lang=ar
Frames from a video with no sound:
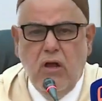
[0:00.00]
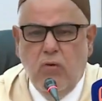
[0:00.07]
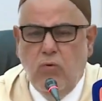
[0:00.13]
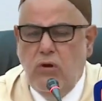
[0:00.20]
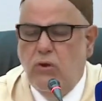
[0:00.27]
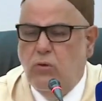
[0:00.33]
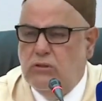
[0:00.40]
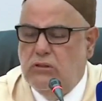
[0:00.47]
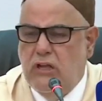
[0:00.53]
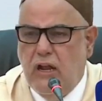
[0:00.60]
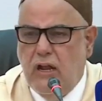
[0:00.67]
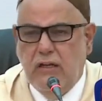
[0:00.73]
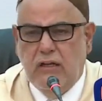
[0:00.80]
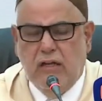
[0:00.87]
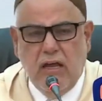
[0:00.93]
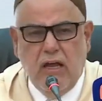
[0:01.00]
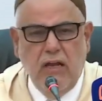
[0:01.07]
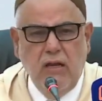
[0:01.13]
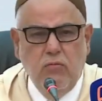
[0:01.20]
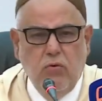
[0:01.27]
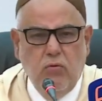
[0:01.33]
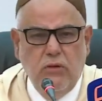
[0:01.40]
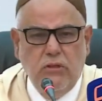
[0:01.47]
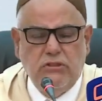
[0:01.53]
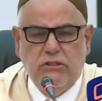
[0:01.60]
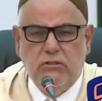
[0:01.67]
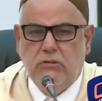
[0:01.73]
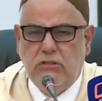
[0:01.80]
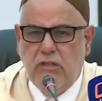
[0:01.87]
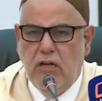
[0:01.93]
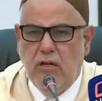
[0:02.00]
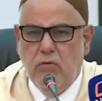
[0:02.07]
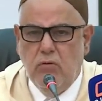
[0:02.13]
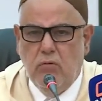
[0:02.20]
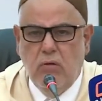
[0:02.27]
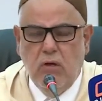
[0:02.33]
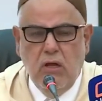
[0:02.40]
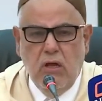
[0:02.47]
ولاو الدراري كيعلموهم هذا الشيء وتيعلموهم